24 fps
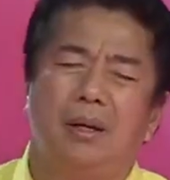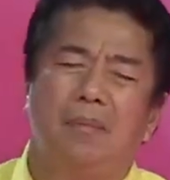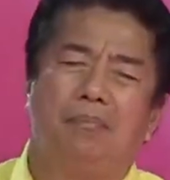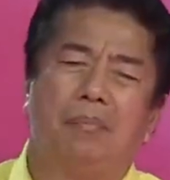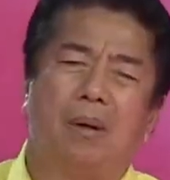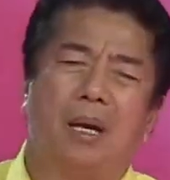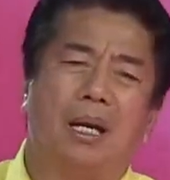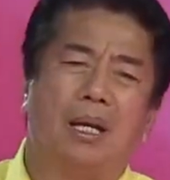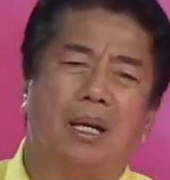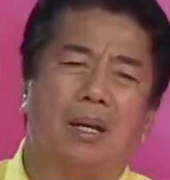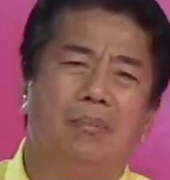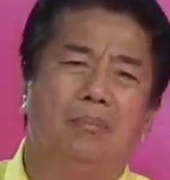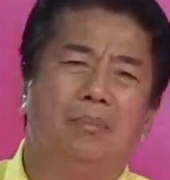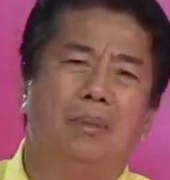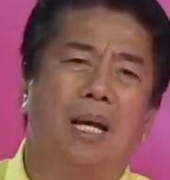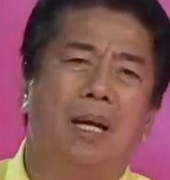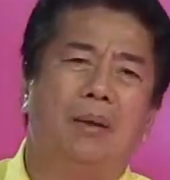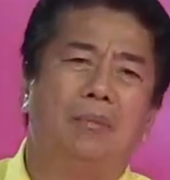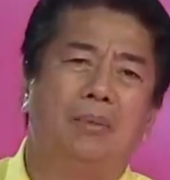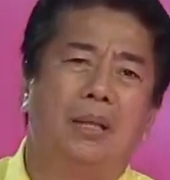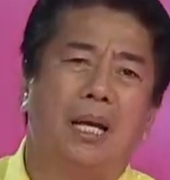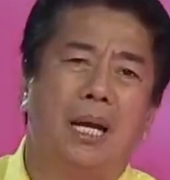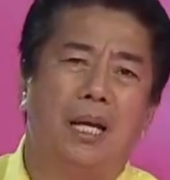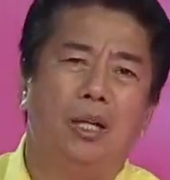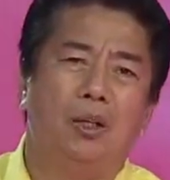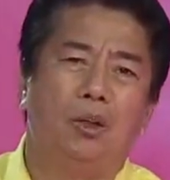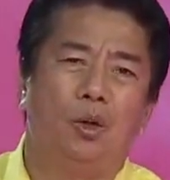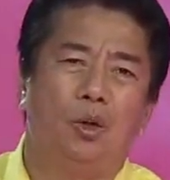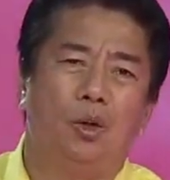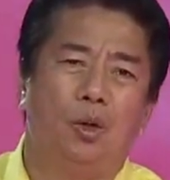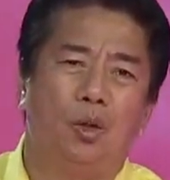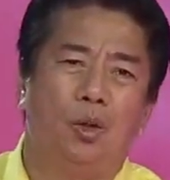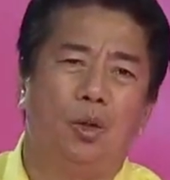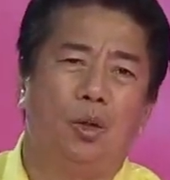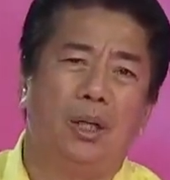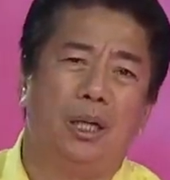pakiramdam dahil ho,
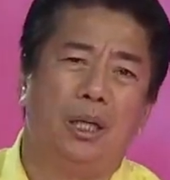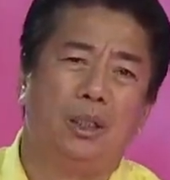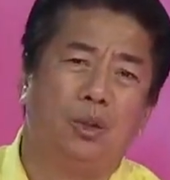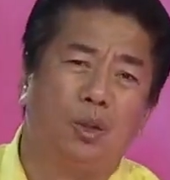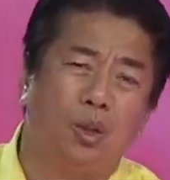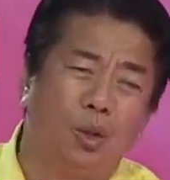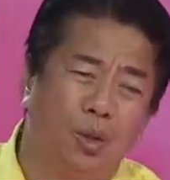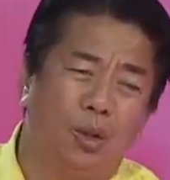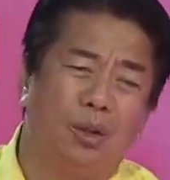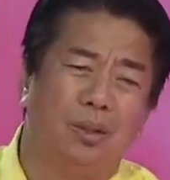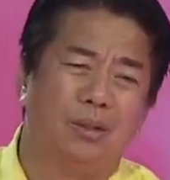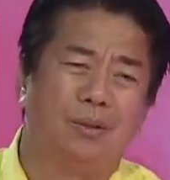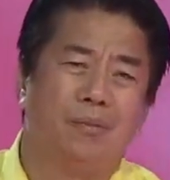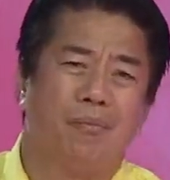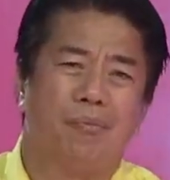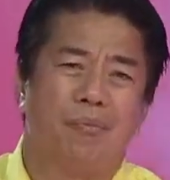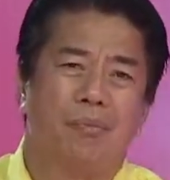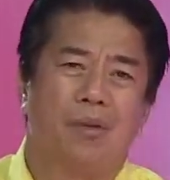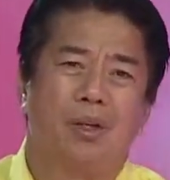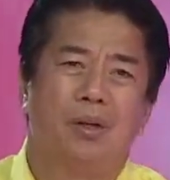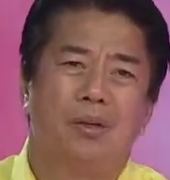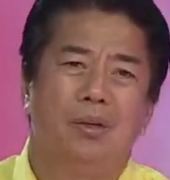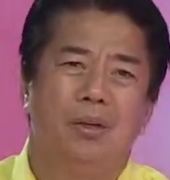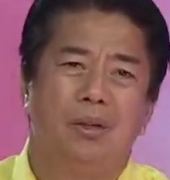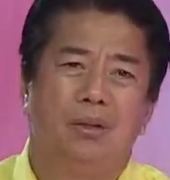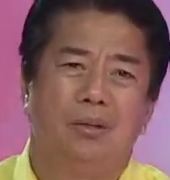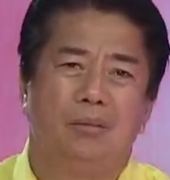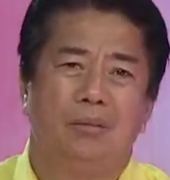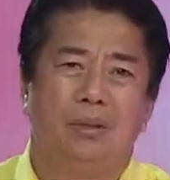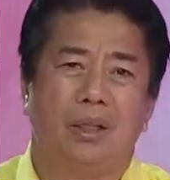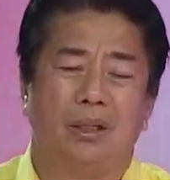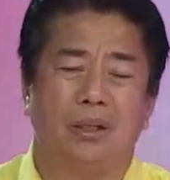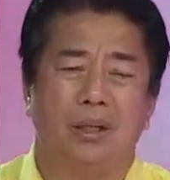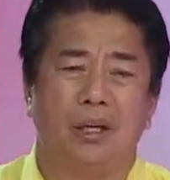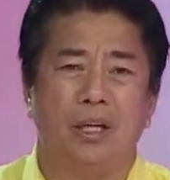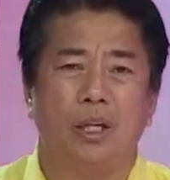eto,
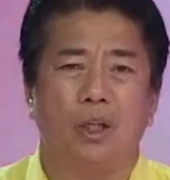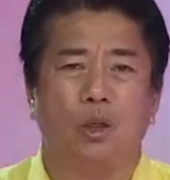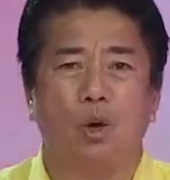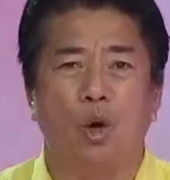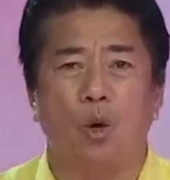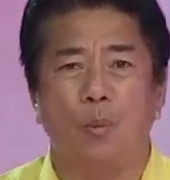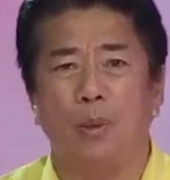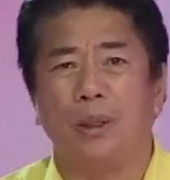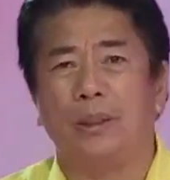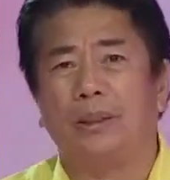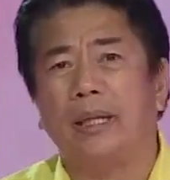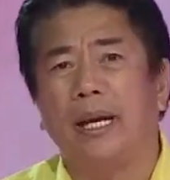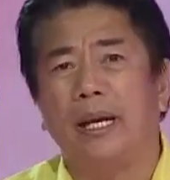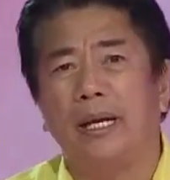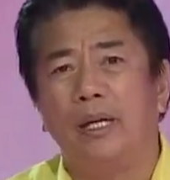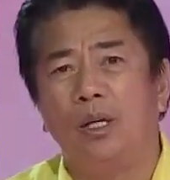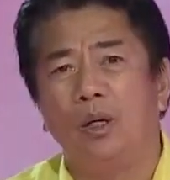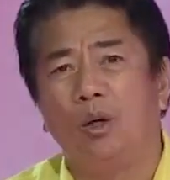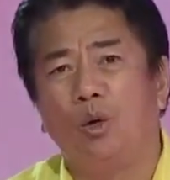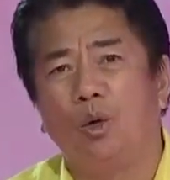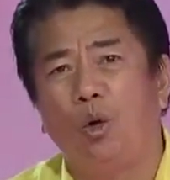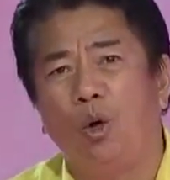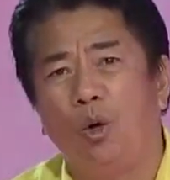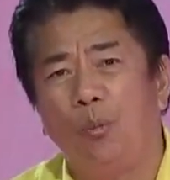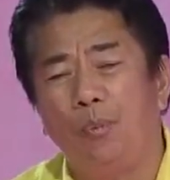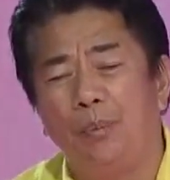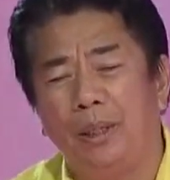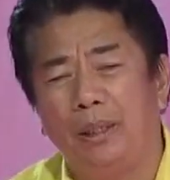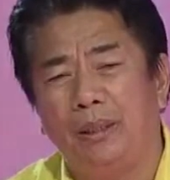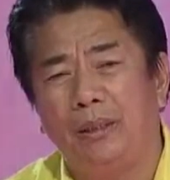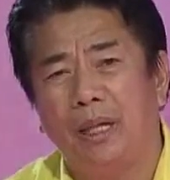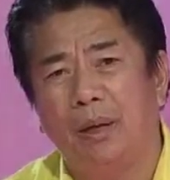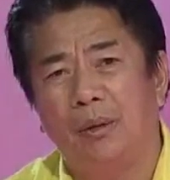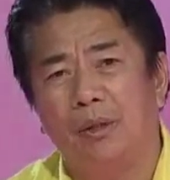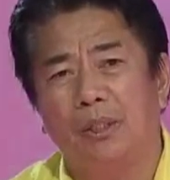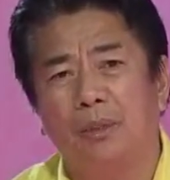nagre-recover tayo ng
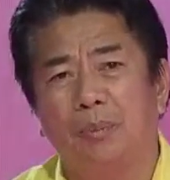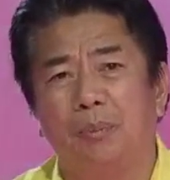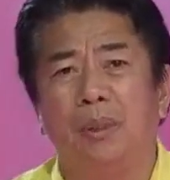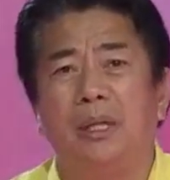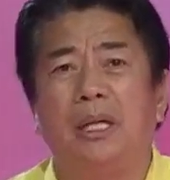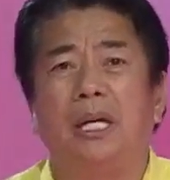COVID, tapos may